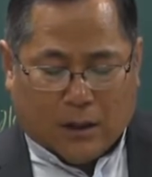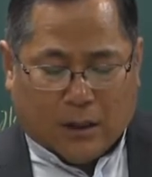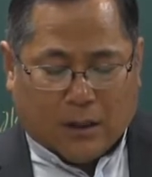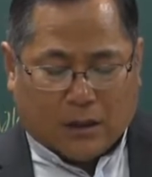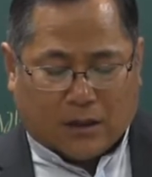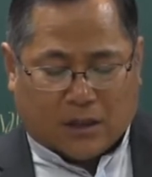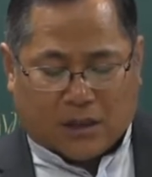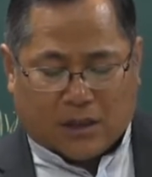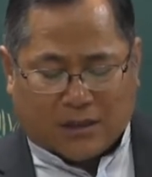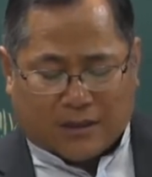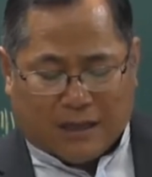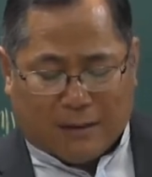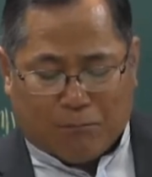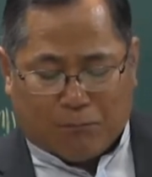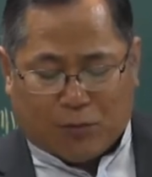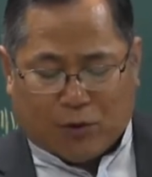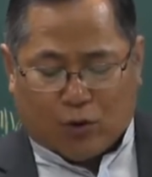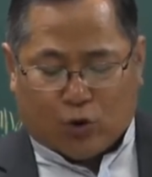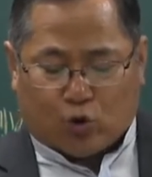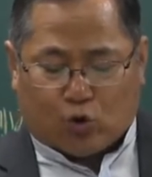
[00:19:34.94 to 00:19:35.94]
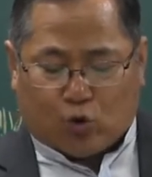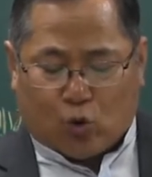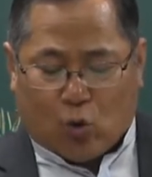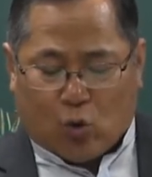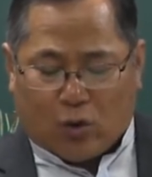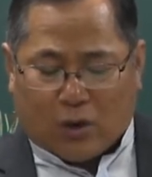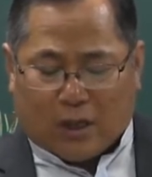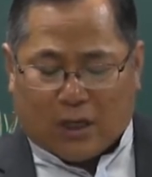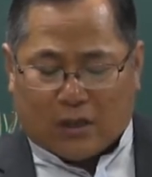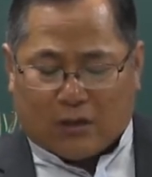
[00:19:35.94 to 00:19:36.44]
시산표는
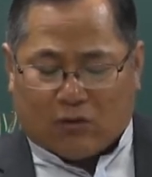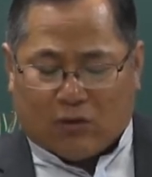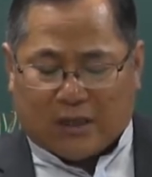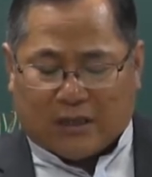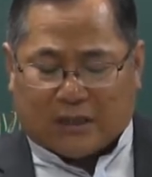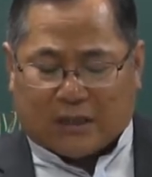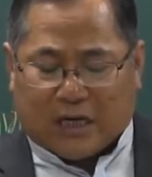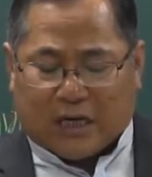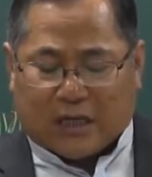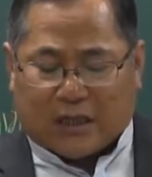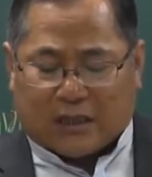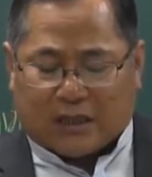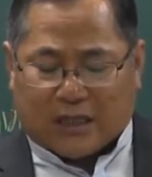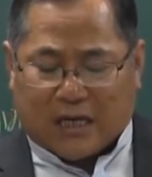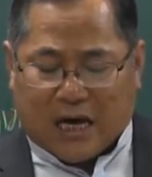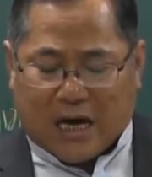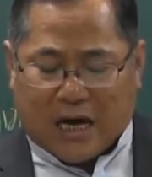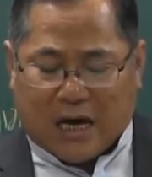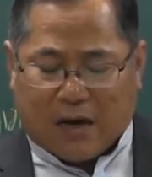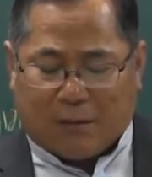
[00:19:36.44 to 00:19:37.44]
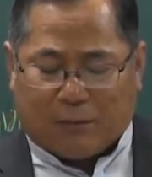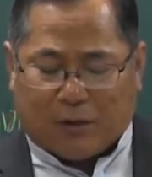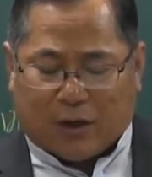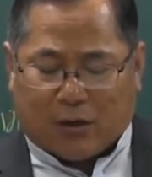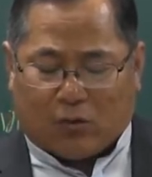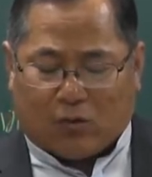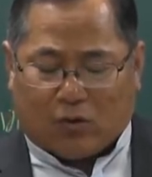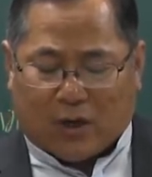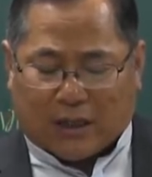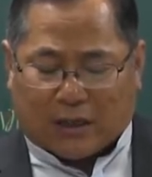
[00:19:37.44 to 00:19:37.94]
총계정 원장의
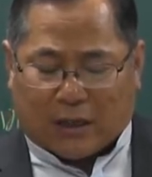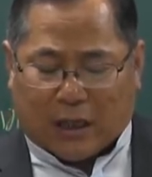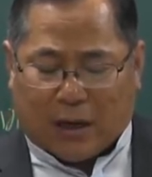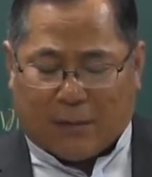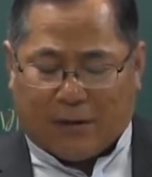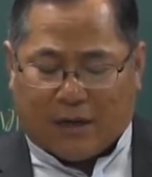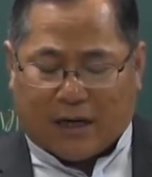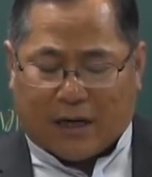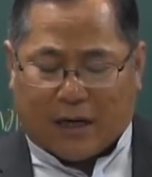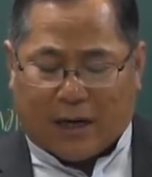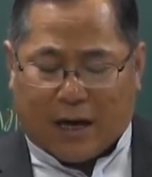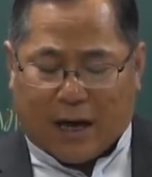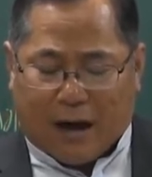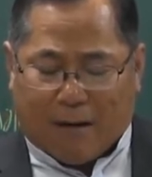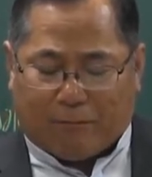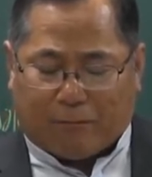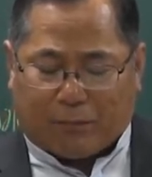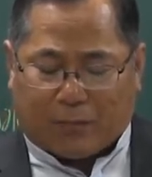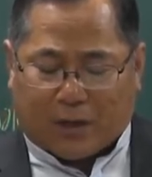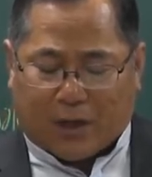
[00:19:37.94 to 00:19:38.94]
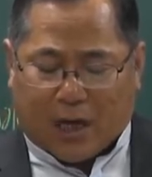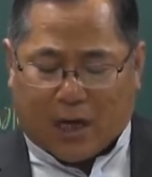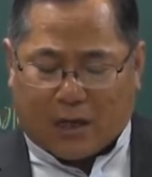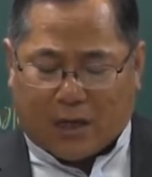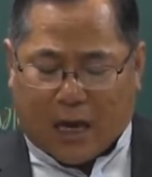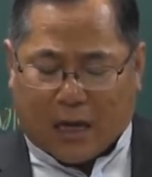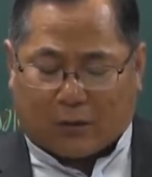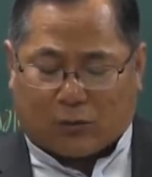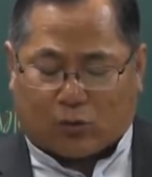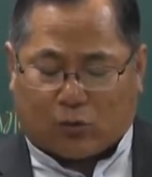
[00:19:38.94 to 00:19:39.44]
차변과 대변의
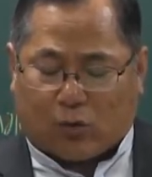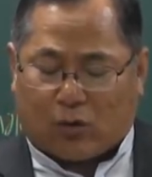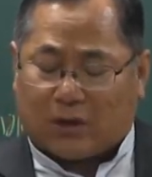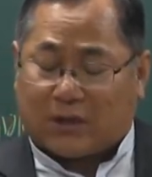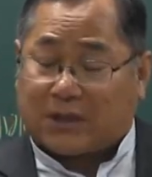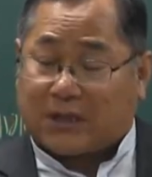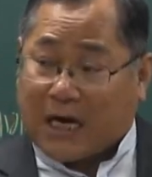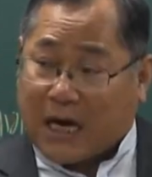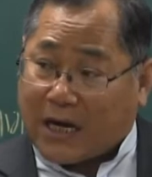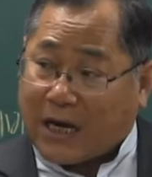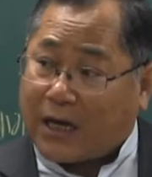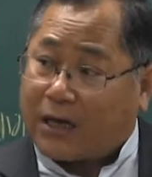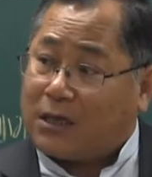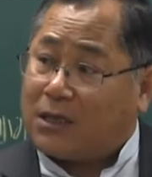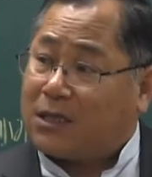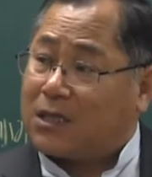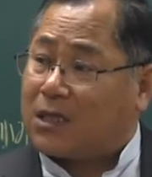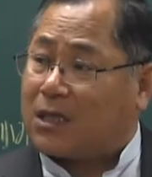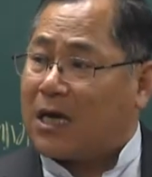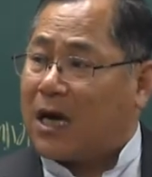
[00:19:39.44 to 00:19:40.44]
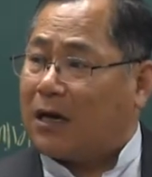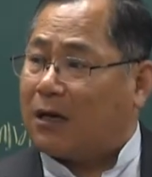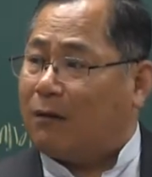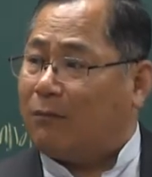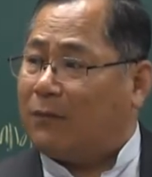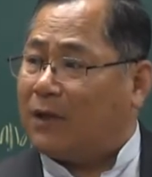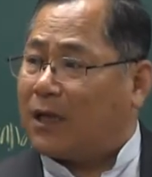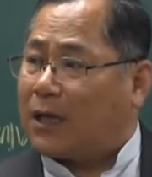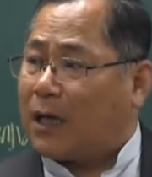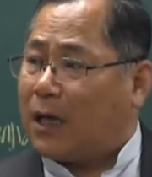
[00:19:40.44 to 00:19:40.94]
합계액 또는 잔액을 집계한
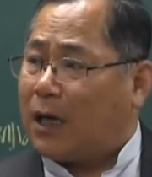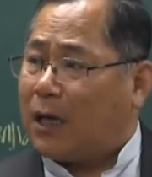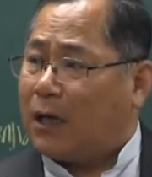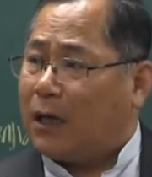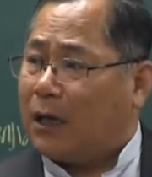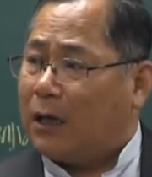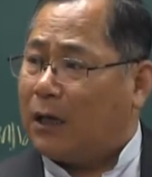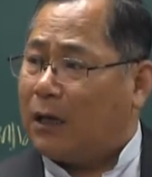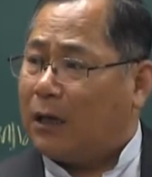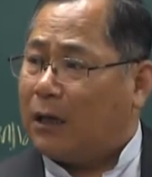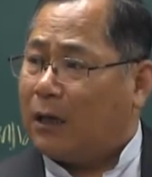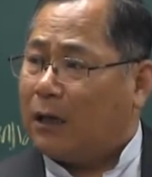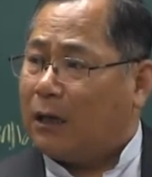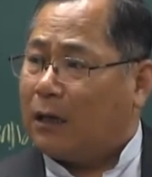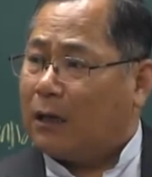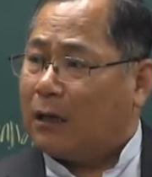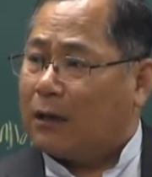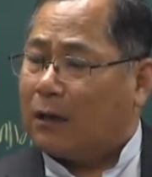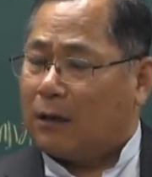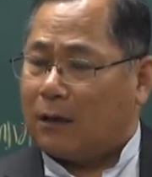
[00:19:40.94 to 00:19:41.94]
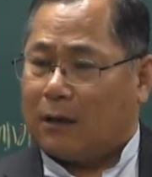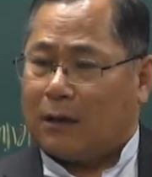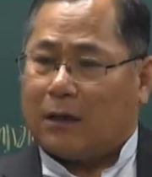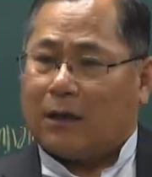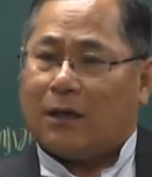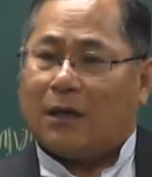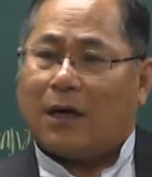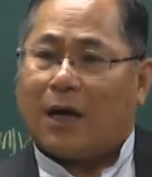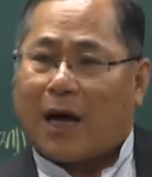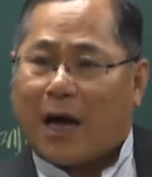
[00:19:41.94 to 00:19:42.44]
겁니까?
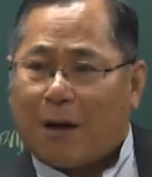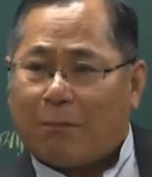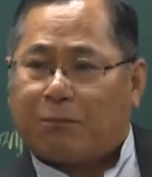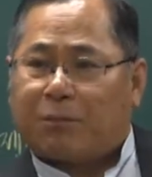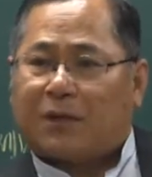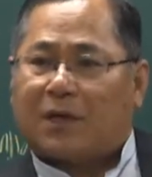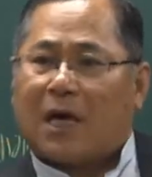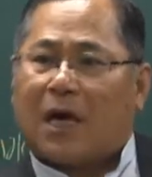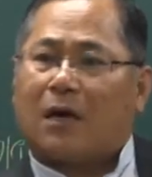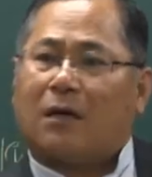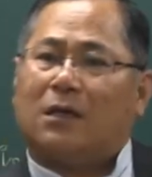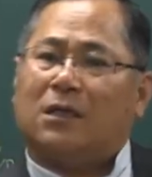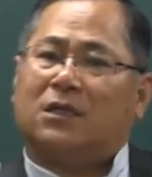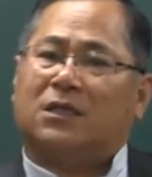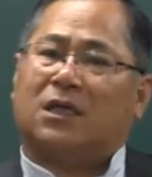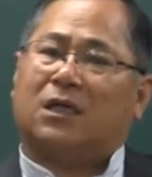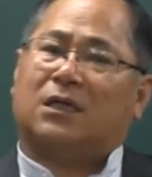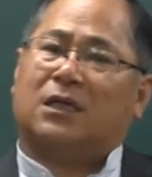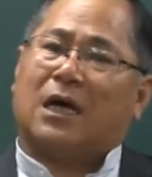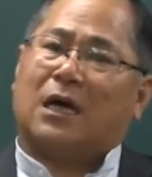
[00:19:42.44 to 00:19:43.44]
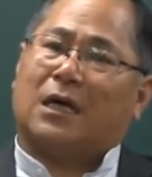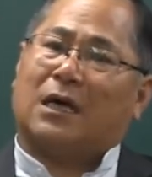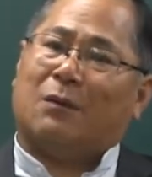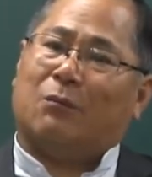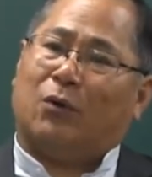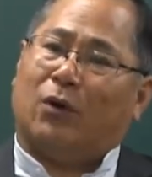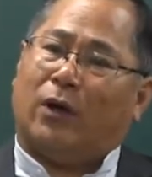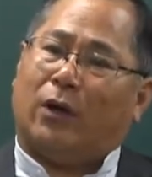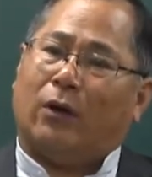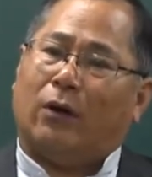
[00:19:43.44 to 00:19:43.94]
합계액을 집계한 게
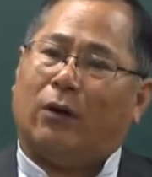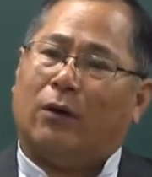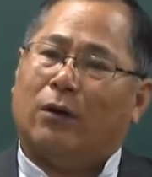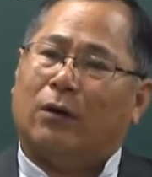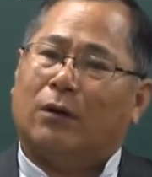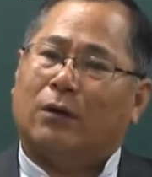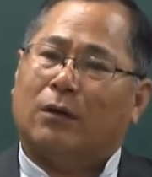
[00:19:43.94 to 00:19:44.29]
뭐예요?